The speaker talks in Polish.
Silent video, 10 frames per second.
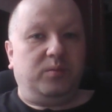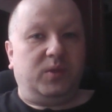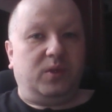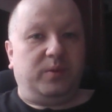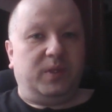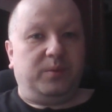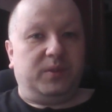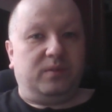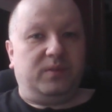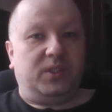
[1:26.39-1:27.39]

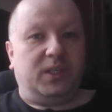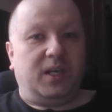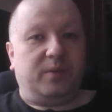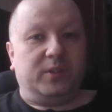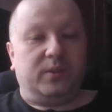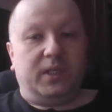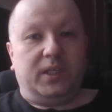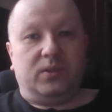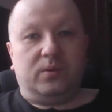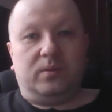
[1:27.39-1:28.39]
problem z wyciekami
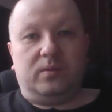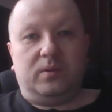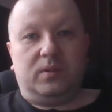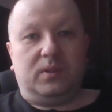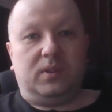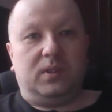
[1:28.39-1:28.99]
oleju e,